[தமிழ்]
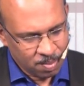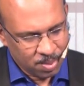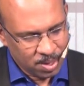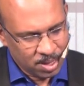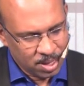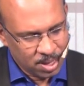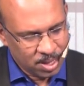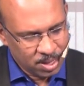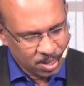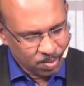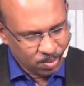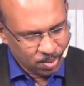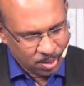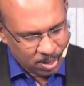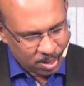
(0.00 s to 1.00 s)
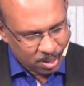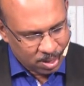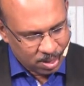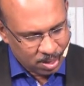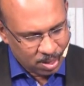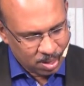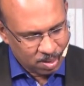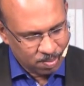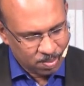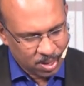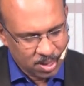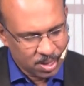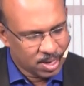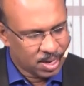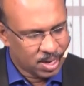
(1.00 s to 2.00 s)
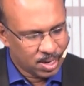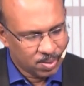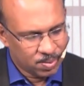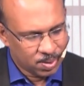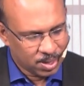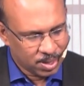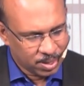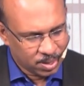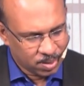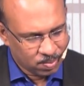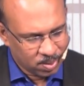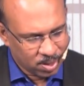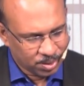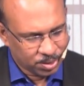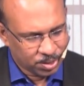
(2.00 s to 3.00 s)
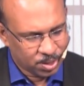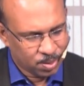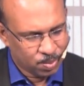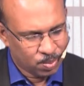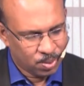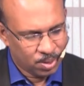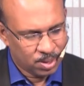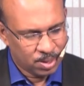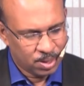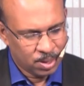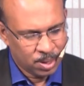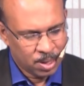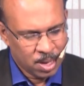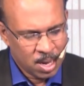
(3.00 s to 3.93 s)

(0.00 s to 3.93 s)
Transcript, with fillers: பதினைந்து முதல் பதினேழு வரைக்கும் வாசிக்கும் பொழுது